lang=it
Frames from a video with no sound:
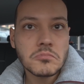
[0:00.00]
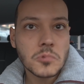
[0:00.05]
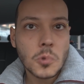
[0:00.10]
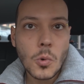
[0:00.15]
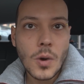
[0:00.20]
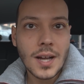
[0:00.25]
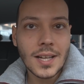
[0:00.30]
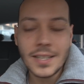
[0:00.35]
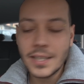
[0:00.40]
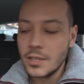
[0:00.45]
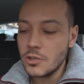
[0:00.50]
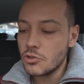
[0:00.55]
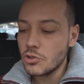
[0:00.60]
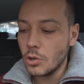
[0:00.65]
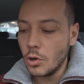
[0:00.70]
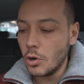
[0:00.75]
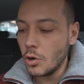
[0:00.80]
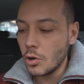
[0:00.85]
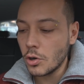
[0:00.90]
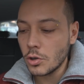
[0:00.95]
qualche
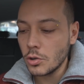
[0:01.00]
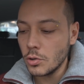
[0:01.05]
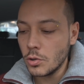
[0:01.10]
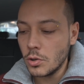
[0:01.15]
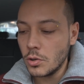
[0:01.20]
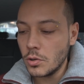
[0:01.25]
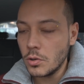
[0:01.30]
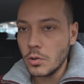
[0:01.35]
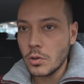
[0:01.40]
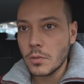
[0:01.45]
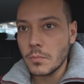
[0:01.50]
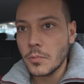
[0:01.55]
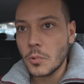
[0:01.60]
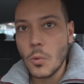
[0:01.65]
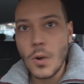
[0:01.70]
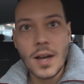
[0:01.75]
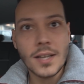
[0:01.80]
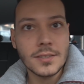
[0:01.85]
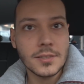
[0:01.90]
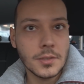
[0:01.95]
giorno, or
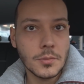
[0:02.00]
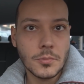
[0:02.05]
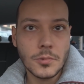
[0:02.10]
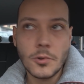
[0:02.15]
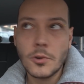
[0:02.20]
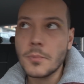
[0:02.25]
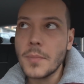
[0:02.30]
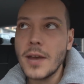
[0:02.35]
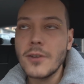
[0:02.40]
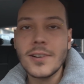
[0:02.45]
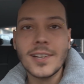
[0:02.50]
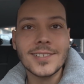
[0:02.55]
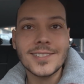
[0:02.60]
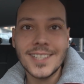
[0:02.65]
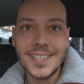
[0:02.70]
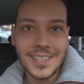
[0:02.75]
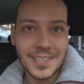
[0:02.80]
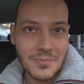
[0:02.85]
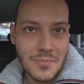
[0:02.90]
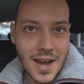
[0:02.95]
quasi ormai una
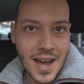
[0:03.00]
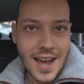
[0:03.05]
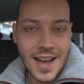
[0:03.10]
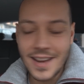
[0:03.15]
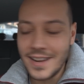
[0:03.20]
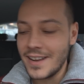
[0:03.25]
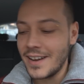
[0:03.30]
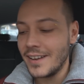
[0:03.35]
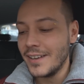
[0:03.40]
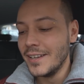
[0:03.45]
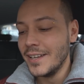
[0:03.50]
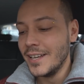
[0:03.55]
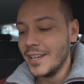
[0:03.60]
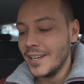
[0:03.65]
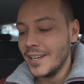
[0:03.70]
settimana